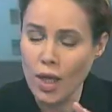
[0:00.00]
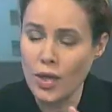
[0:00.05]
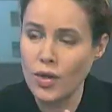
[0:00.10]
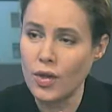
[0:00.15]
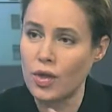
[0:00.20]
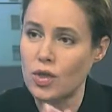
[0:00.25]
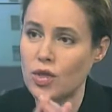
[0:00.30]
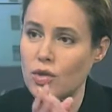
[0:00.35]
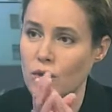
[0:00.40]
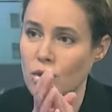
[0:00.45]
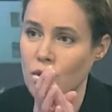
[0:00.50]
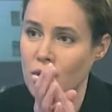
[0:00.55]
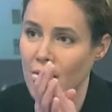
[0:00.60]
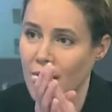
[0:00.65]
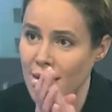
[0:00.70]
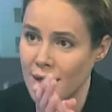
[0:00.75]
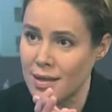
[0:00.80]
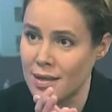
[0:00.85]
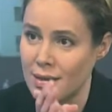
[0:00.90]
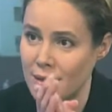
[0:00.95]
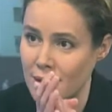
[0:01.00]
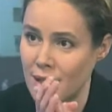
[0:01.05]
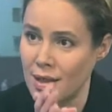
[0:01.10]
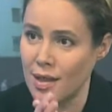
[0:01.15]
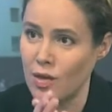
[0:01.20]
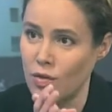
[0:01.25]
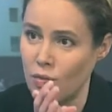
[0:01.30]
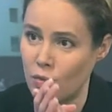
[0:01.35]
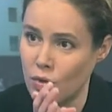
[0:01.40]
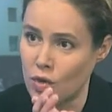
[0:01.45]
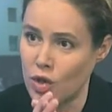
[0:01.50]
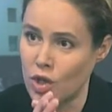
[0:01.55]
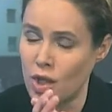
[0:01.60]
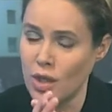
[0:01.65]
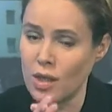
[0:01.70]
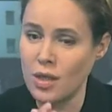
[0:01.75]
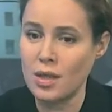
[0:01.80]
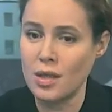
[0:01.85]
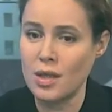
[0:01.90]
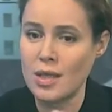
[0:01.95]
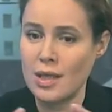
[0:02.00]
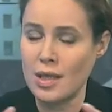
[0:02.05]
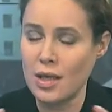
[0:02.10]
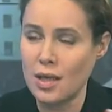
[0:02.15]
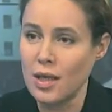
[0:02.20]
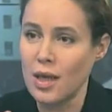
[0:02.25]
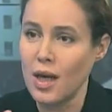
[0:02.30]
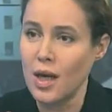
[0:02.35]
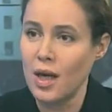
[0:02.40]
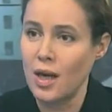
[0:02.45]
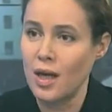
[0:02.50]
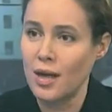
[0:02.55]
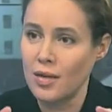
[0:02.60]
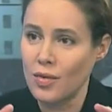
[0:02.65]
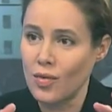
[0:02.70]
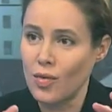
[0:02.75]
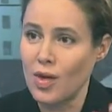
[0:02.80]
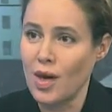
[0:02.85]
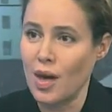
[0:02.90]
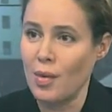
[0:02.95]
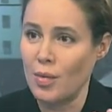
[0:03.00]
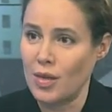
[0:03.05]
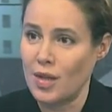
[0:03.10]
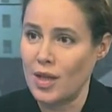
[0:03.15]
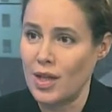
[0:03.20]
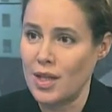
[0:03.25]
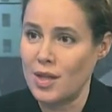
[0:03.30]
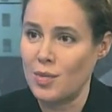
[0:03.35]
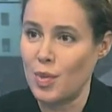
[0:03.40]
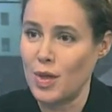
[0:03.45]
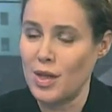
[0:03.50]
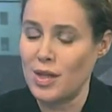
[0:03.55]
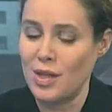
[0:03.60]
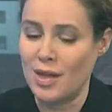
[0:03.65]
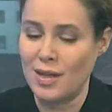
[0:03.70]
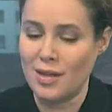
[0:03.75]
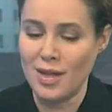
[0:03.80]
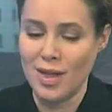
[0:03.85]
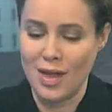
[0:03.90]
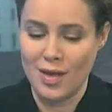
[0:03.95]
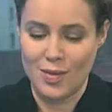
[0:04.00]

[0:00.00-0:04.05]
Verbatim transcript: на что есть деньги в бюджете, если их ну, грамотно распределить.